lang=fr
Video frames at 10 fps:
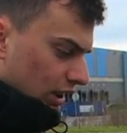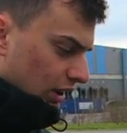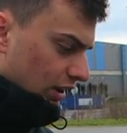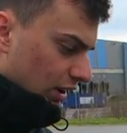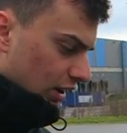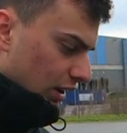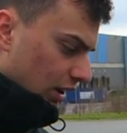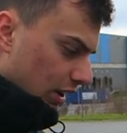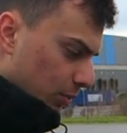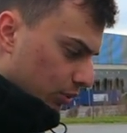
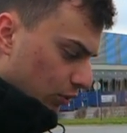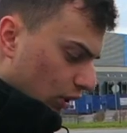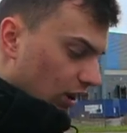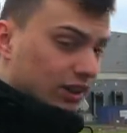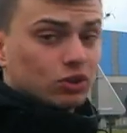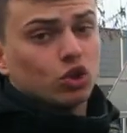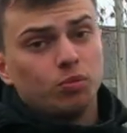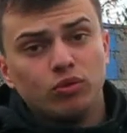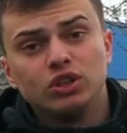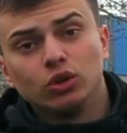Euh, et Qu'est-ce que je
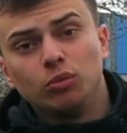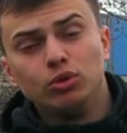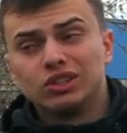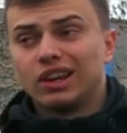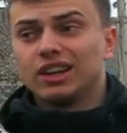peux vous dire de plus C'est un